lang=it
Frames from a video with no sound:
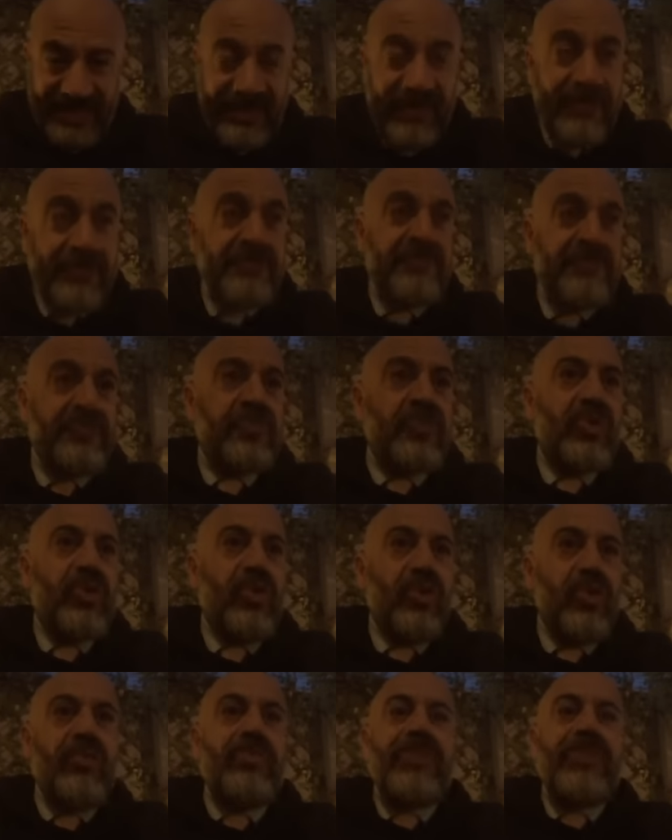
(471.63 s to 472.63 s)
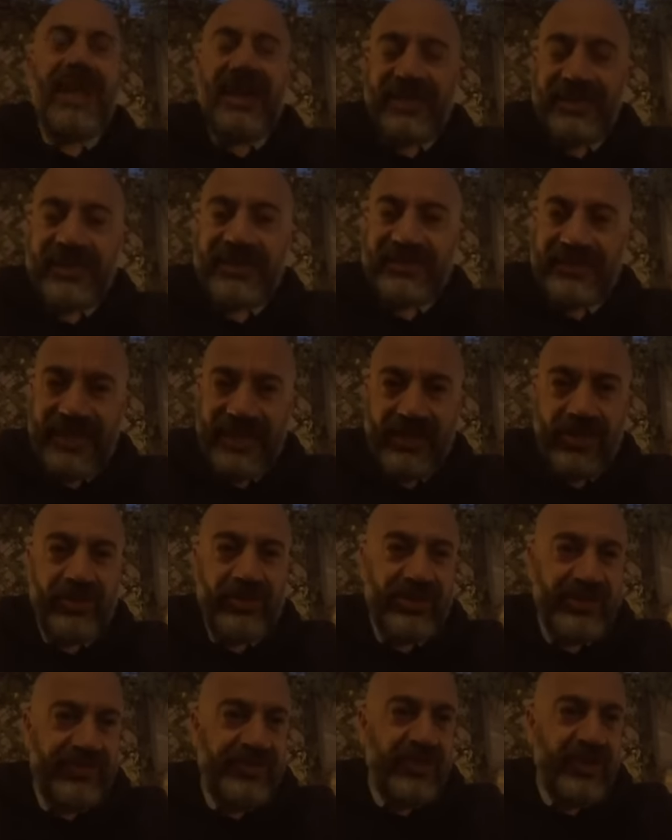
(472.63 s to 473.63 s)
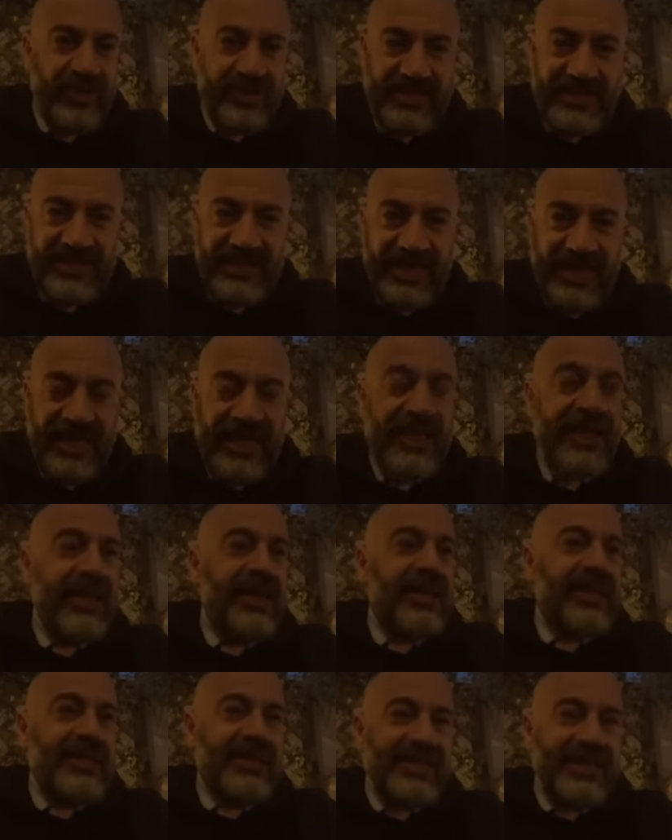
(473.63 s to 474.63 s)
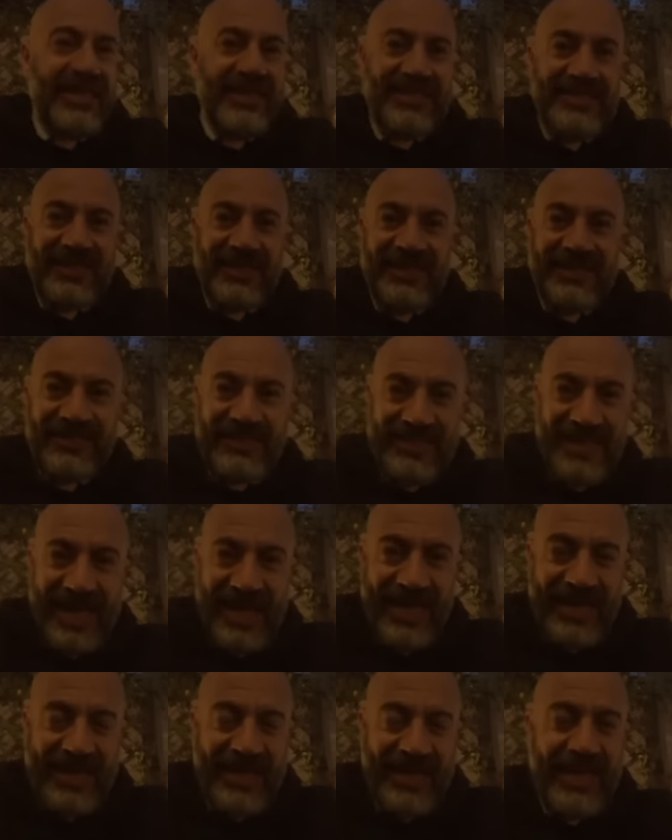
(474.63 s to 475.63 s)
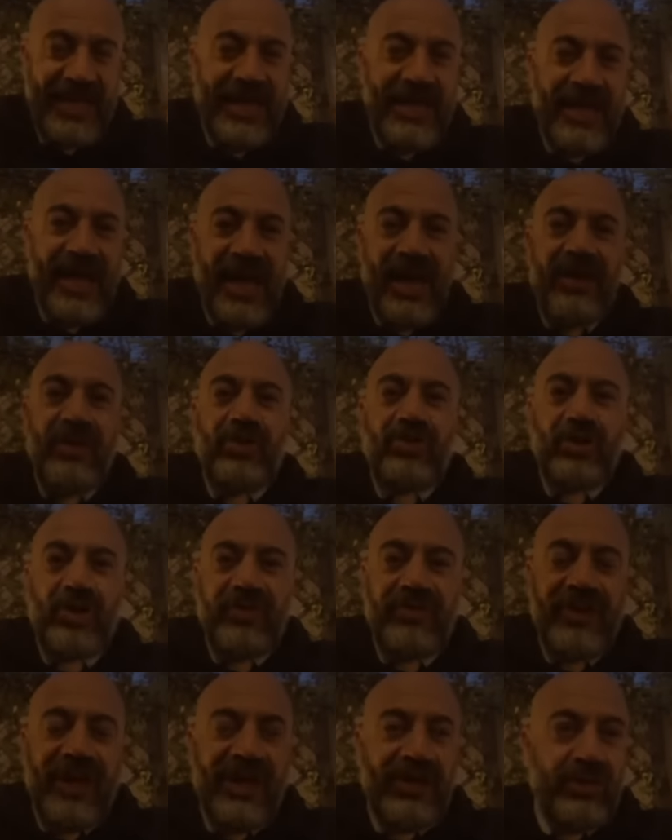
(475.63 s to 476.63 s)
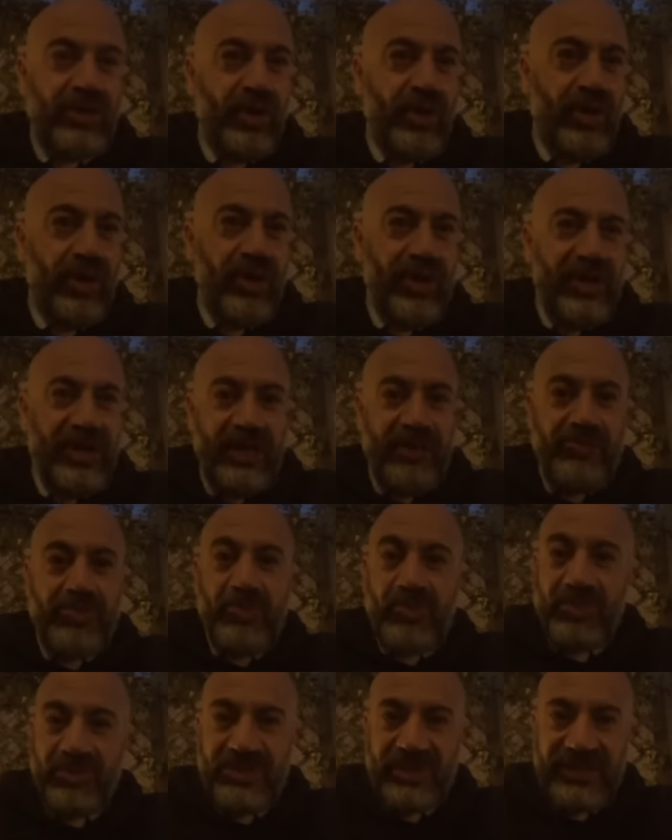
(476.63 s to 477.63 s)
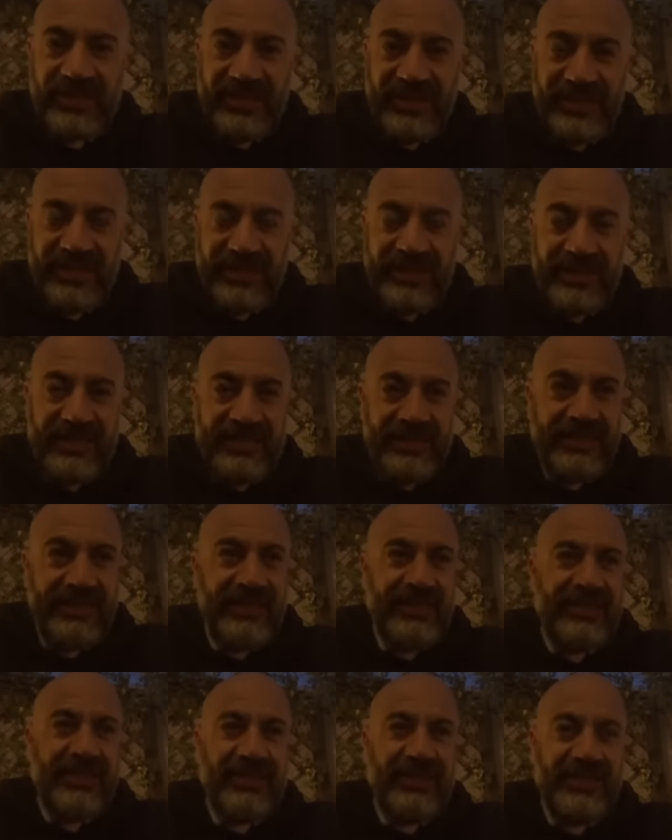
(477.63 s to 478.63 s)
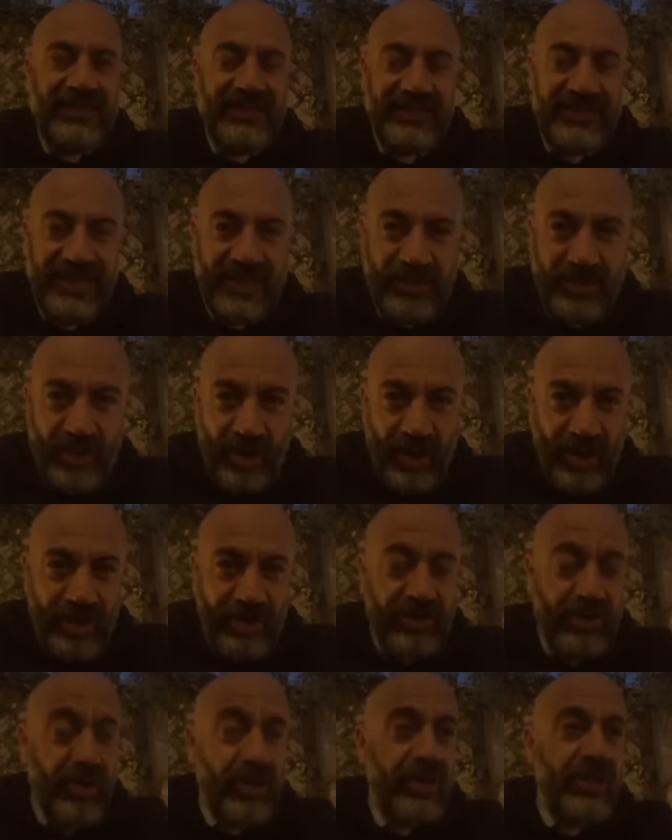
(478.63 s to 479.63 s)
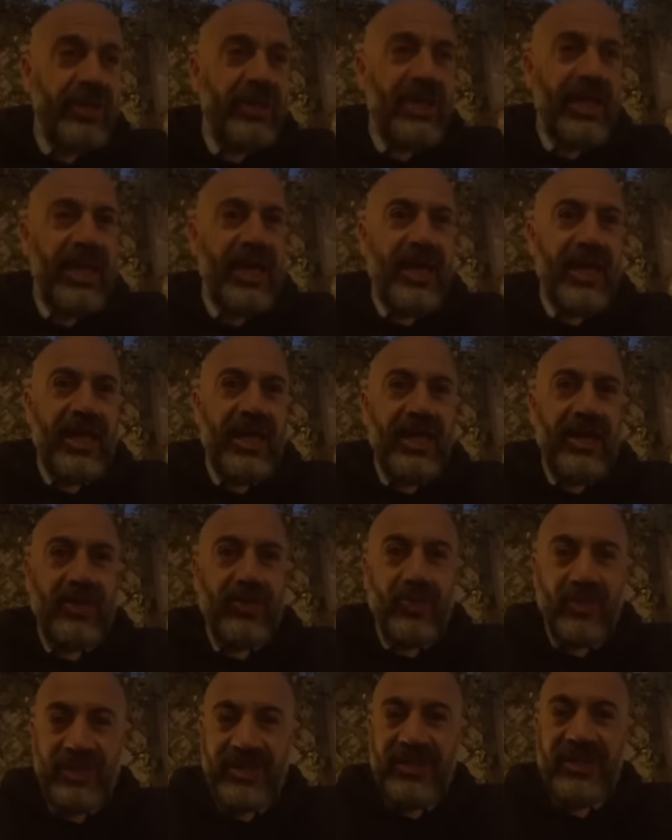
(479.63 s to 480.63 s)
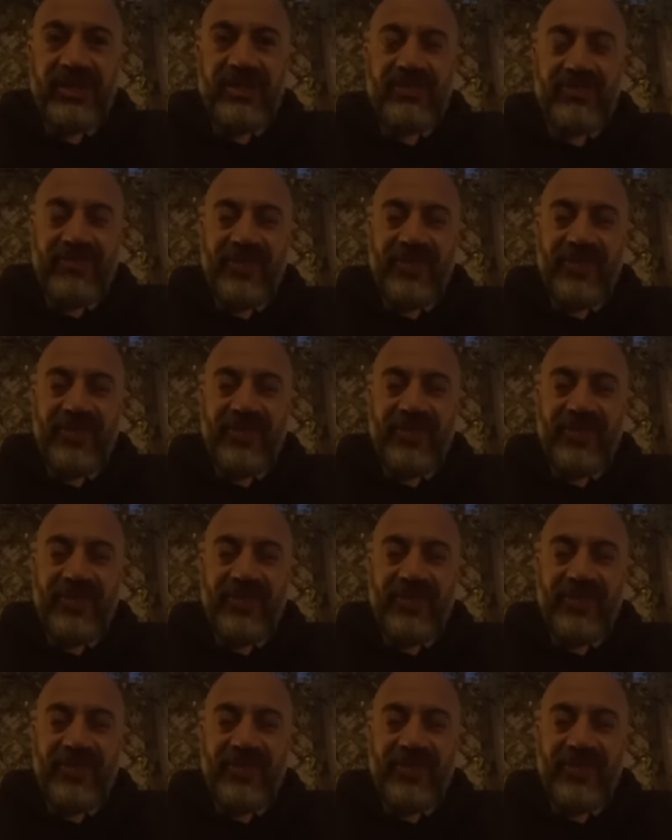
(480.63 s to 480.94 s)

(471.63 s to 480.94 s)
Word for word: un bel cartello di forze che senza litigare hanno trovato i punti di, di, di, di, accordo e quindi valeva la